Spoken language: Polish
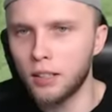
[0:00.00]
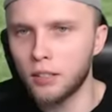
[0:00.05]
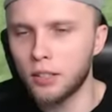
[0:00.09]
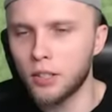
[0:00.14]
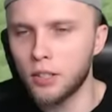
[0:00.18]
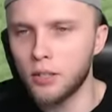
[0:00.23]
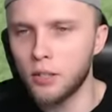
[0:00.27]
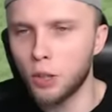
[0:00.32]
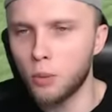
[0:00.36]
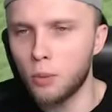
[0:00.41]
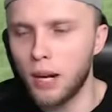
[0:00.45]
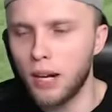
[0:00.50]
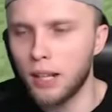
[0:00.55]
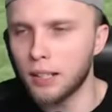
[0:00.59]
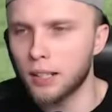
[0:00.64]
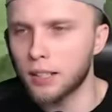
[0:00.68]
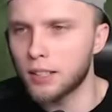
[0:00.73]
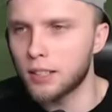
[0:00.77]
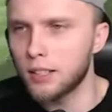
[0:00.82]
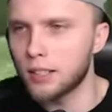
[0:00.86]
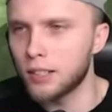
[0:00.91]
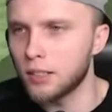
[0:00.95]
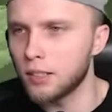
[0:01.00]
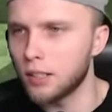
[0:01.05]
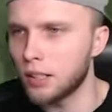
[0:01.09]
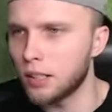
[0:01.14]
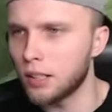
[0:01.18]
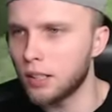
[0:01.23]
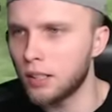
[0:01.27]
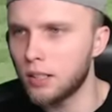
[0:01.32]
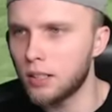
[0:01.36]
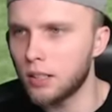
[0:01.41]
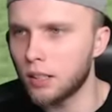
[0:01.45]
ale to jest normalna skrzynia,
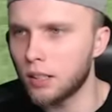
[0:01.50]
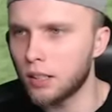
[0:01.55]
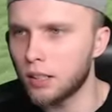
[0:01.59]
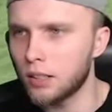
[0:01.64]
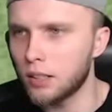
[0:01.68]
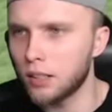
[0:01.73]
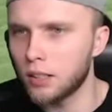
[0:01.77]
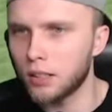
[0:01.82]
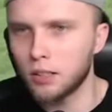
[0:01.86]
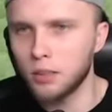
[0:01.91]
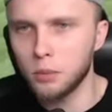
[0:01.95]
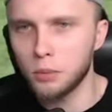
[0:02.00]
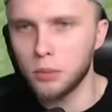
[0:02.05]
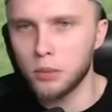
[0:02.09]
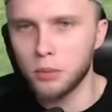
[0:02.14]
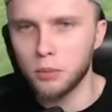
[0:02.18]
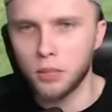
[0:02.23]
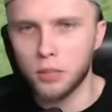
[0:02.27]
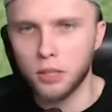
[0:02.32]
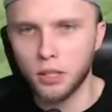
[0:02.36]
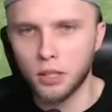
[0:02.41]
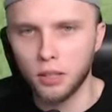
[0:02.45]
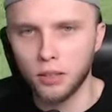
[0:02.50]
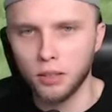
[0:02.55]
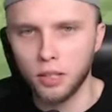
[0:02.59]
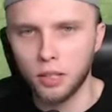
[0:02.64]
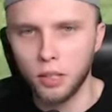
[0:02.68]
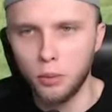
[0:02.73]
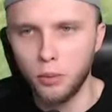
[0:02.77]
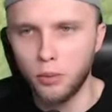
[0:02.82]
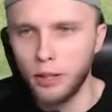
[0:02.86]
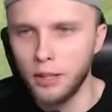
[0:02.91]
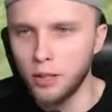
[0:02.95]
nie? Czekaj, czekaj, coś może być
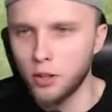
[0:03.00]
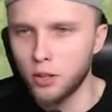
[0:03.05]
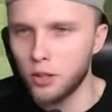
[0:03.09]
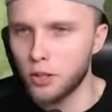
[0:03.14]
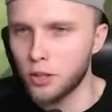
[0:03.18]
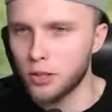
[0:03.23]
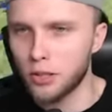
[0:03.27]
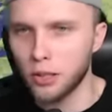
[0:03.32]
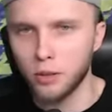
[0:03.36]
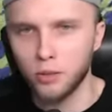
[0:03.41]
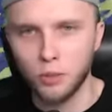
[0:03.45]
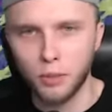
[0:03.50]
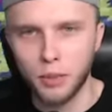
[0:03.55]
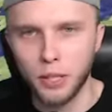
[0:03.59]
ciekawego, bo fajne rzeczy z tego